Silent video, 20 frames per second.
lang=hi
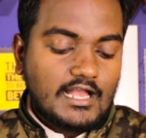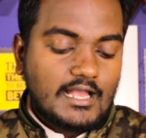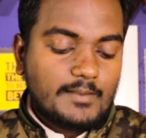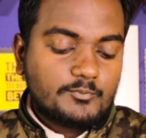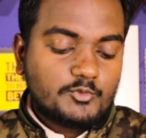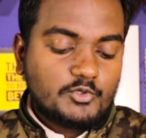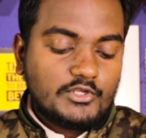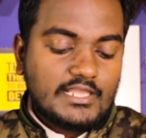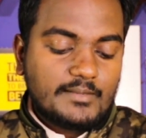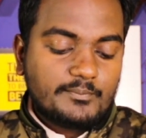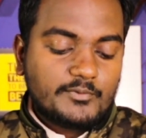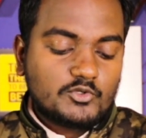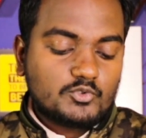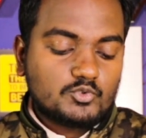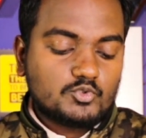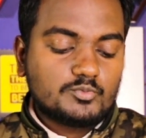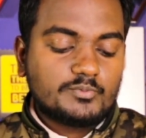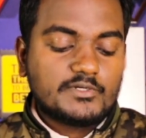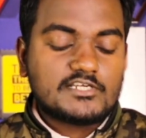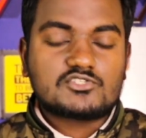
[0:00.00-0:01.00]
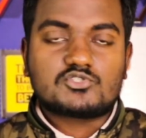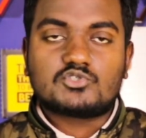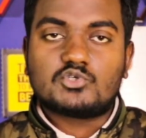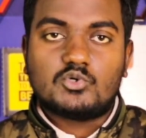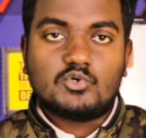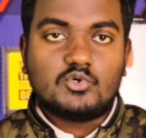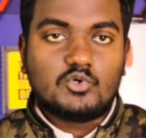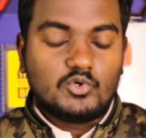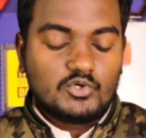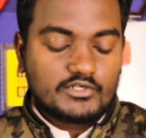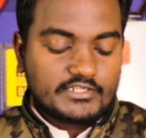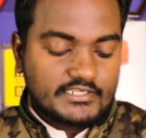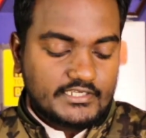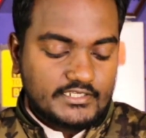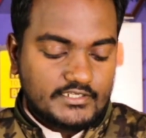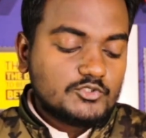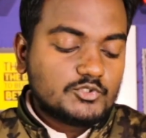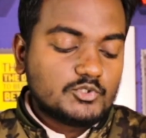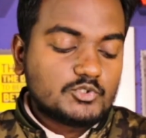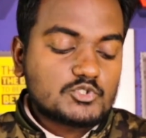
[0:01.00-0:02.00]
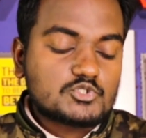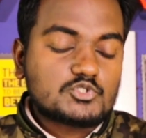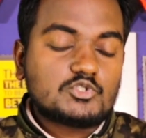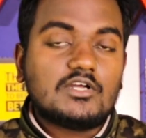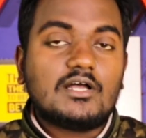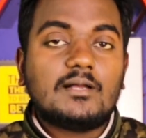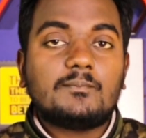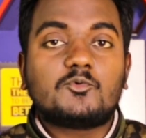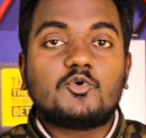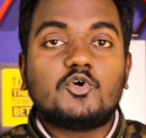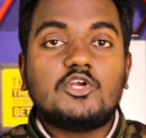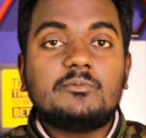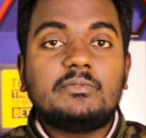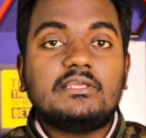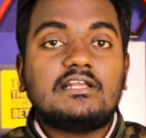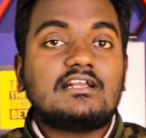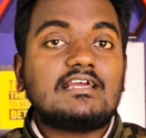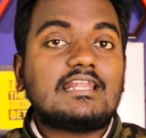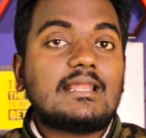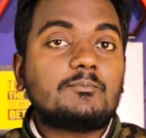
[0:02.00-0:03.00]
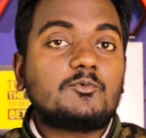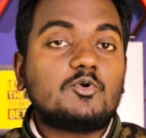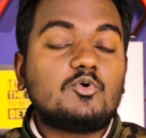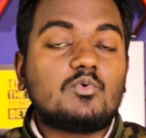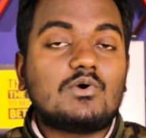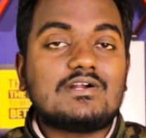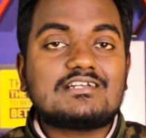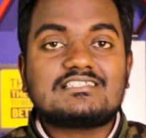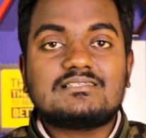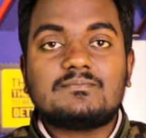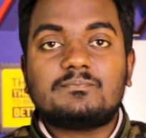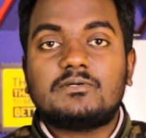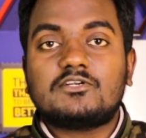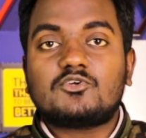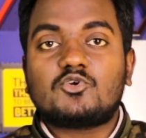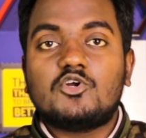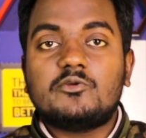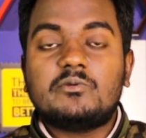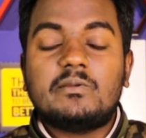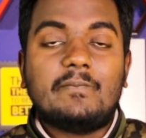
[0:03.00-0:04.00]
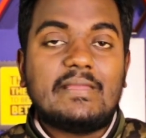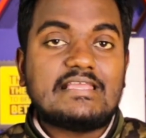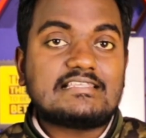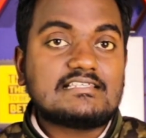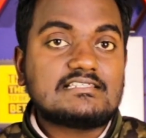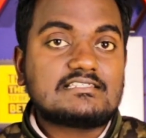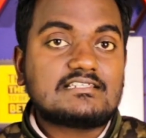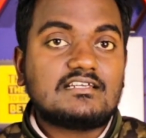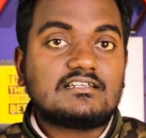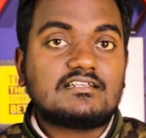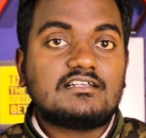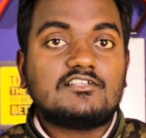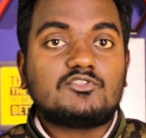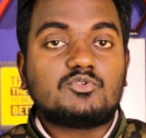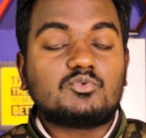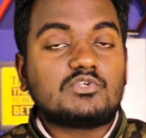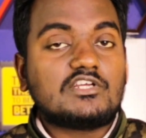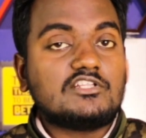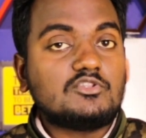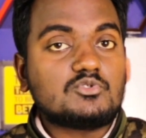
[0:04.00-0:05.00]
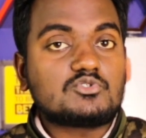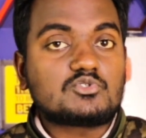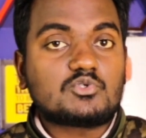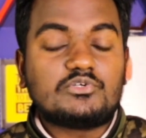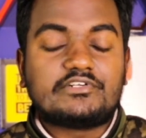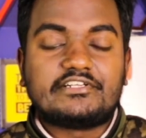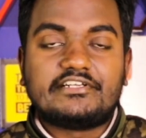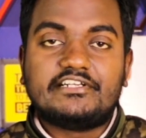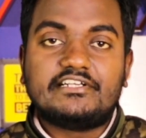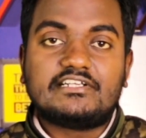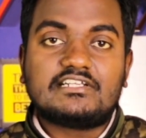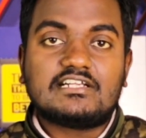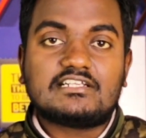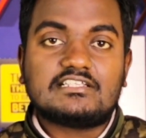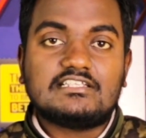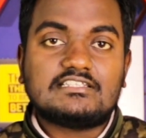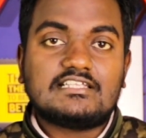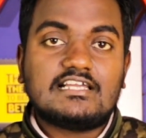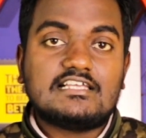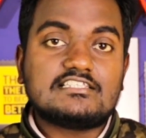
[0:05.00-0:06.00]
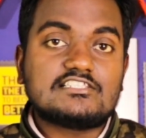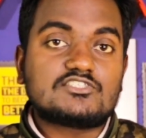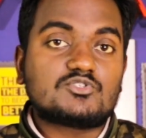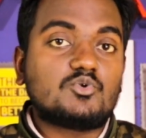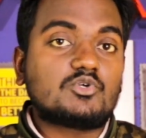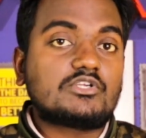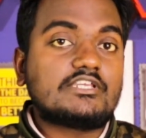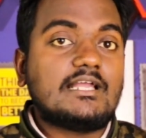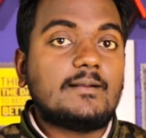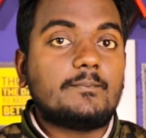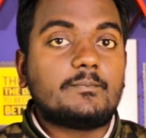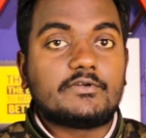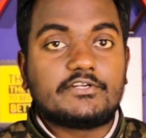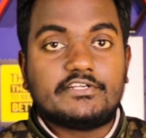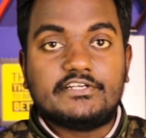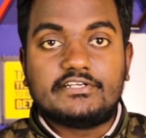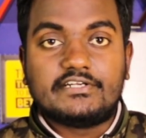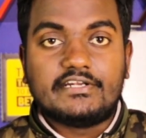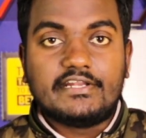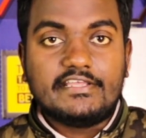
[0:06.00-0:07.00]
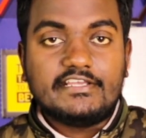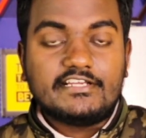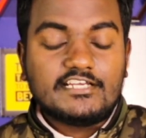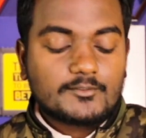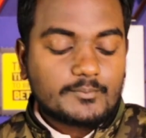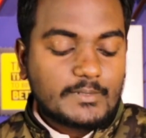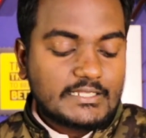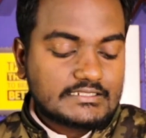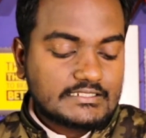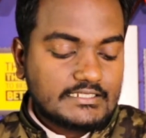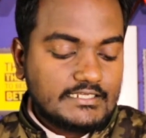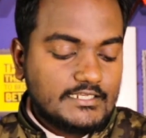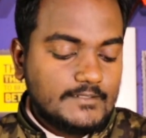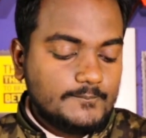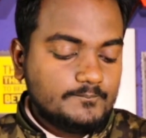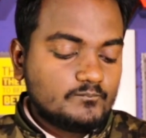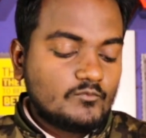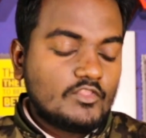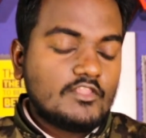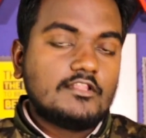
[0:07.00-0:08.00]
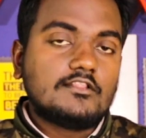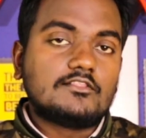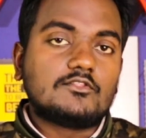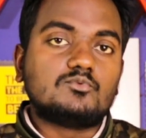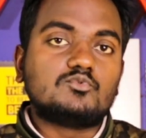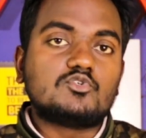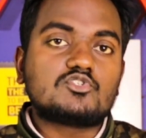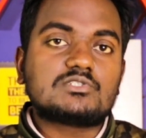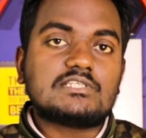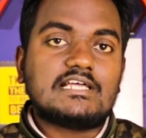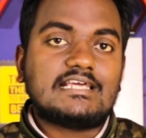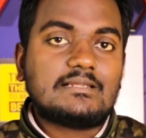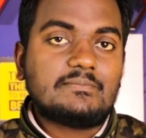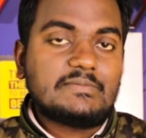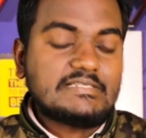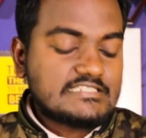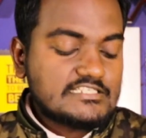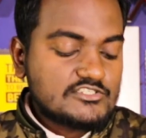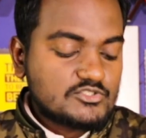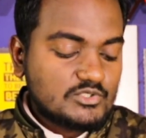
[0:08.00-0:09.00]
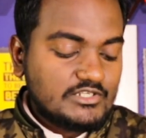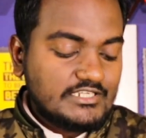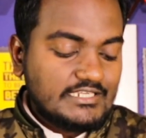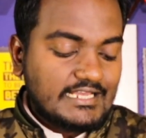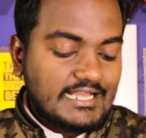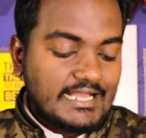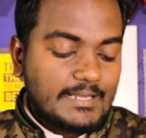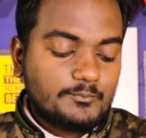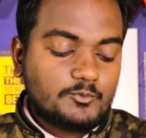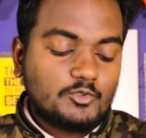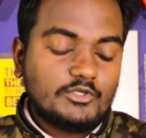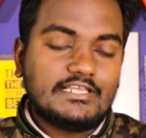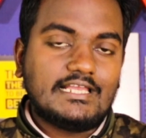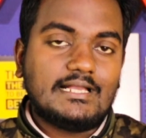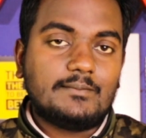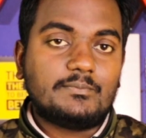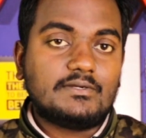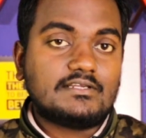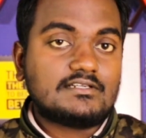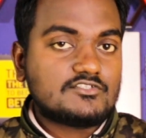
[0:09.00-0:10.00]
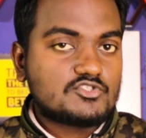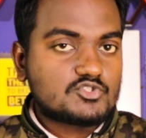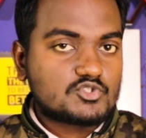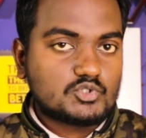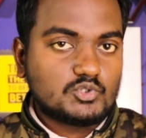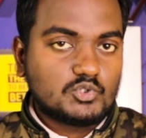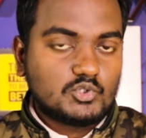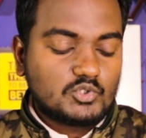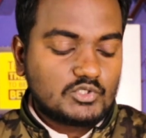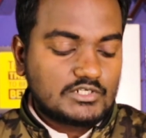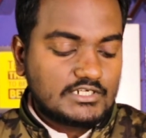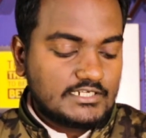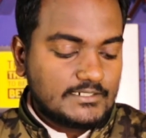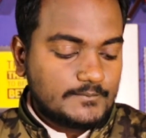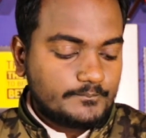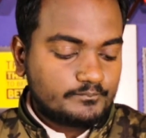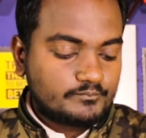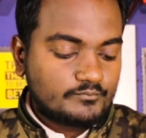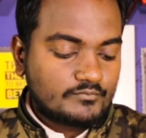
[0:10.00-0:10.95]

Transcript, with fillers: आपको यहाँ पर ऊपर शो होंगी तो दोस्तों अब कोई भी अगर आपको व्हाट्सअप पर कोई भी मैसेज कर कर तुरंत उसको डिलीट कर देता है जिसको कि आप रीड नहीं कर पाते हैं तो वो सारा मैसेज जो है आपको यहाँ पर शो होगा